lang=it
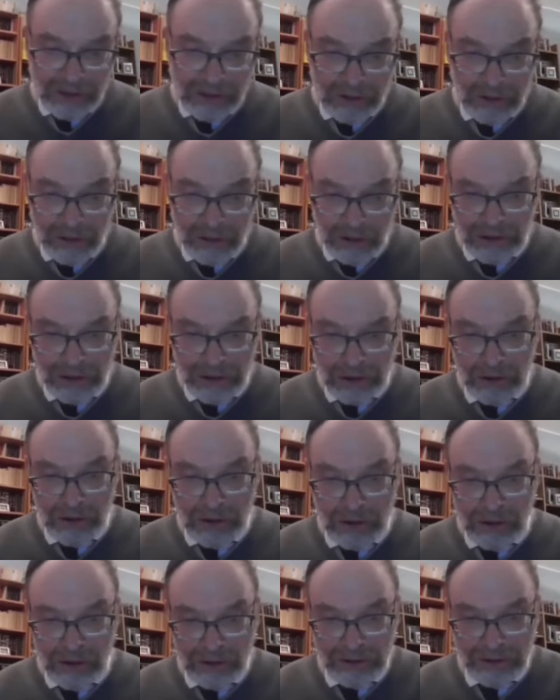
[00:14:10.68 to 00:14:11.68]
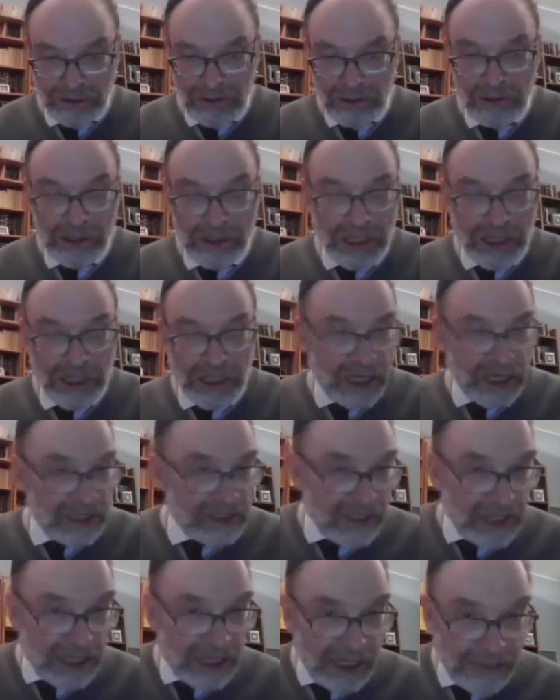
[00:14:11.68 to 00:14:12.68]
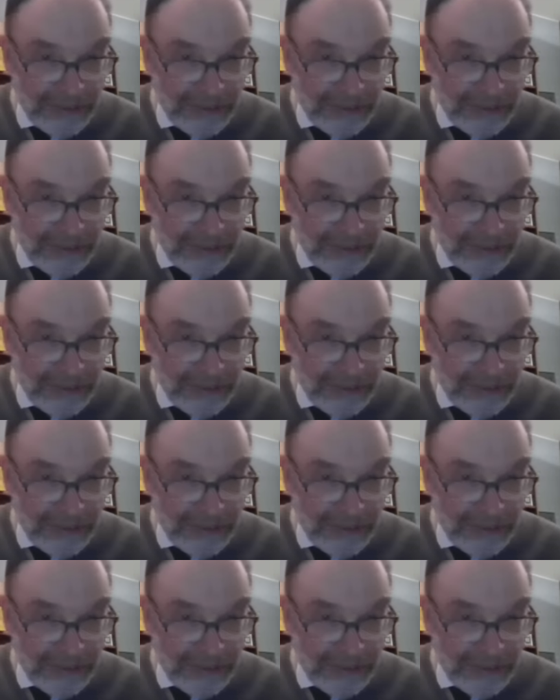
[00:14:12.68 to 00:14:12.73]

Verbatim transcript: non solo rinunciare ai